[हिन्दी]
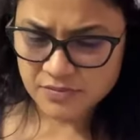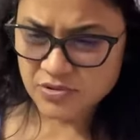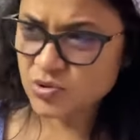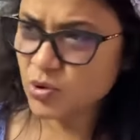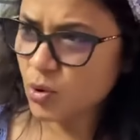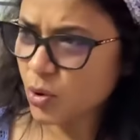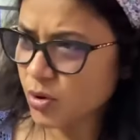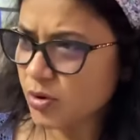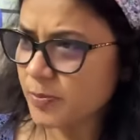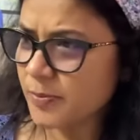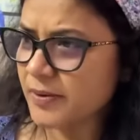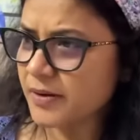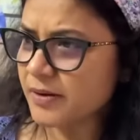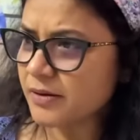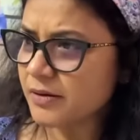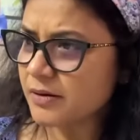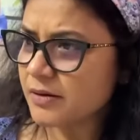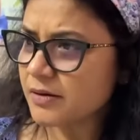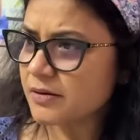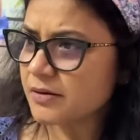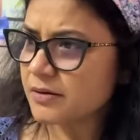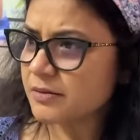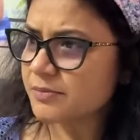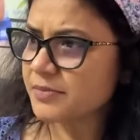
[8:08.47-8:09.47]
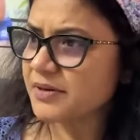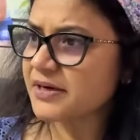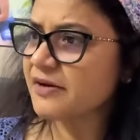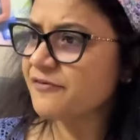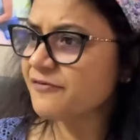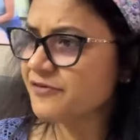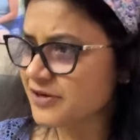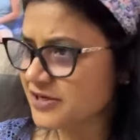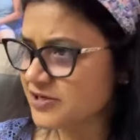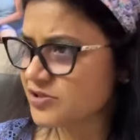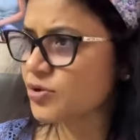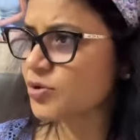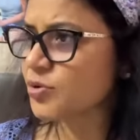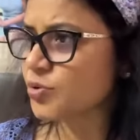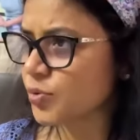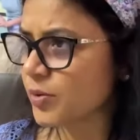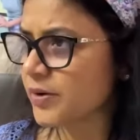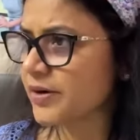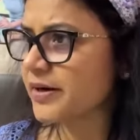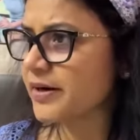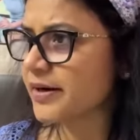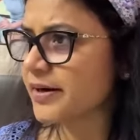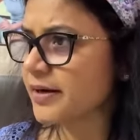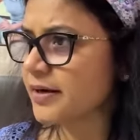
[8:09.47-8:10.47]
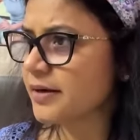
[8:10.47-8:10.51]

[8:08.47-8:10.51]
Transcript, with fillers: सौ रुपए बेटा फीस तो टू हंड्रेड